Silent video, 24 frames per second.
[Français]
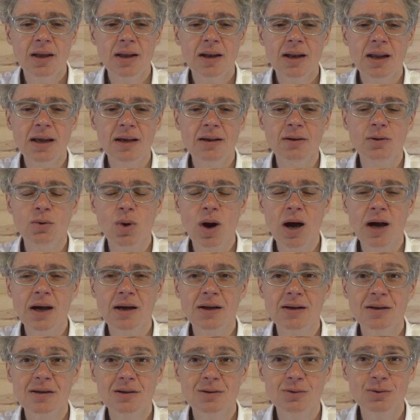la
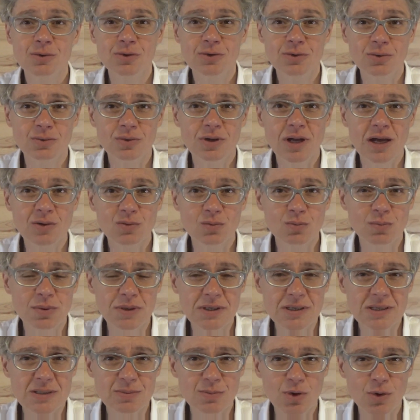gloire de son
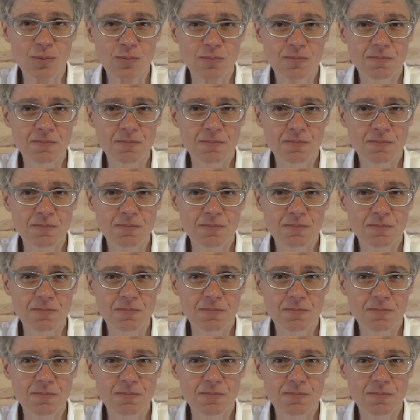accomplissement.